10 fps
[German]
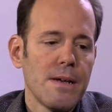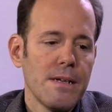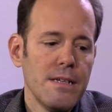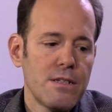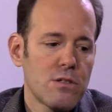
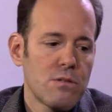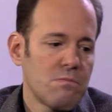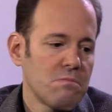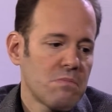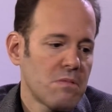Ich
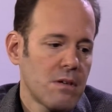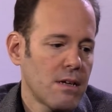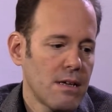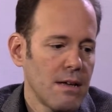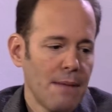
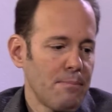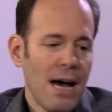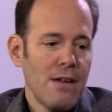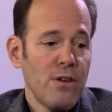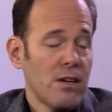
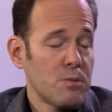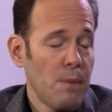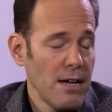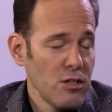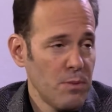einfaches
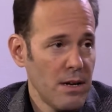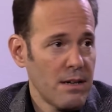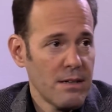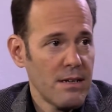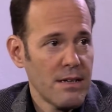Beispiel,